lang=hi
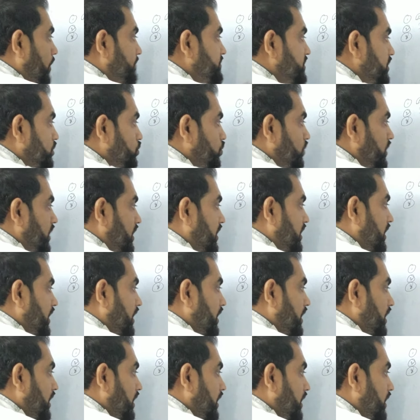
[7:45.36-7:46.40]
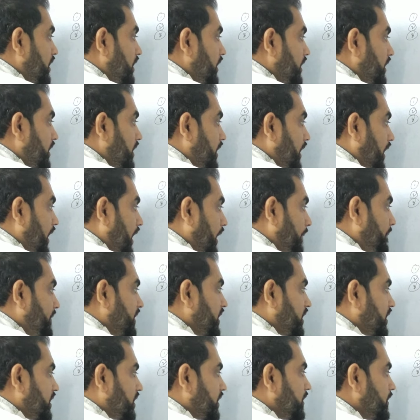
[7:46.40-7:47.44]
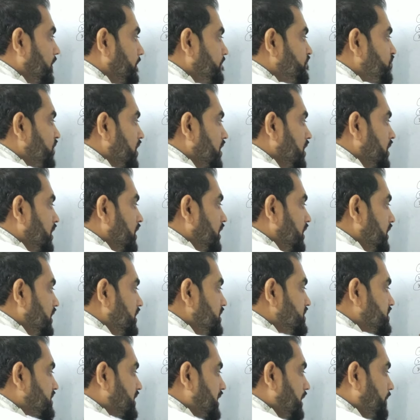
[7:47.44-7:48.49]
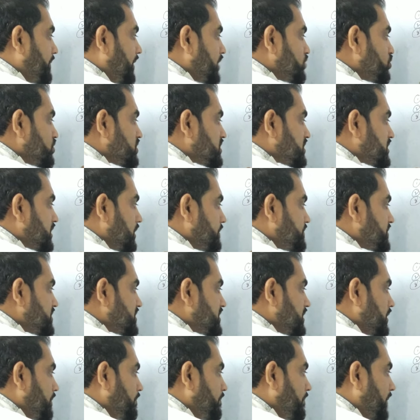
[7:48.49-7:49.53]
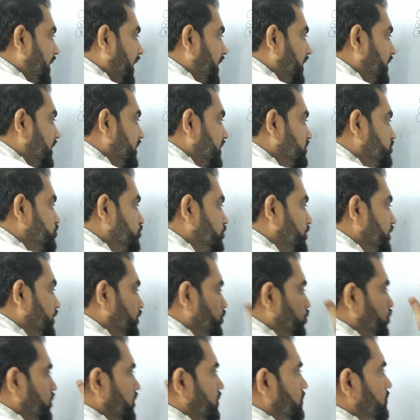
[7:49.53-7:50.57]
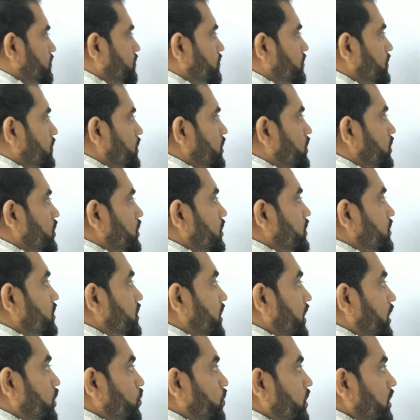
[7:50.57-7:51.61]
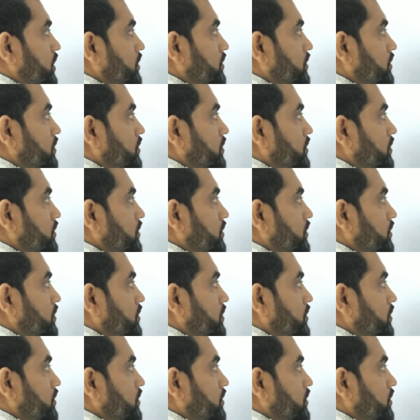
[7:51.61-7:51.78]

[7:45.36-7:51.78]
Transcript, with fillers: ऑब्जेक्ट को रखना कहाँ है कहाँ पर रखना है इसके बाद जो सबसे मैंडेटरी रूल थर्ड वन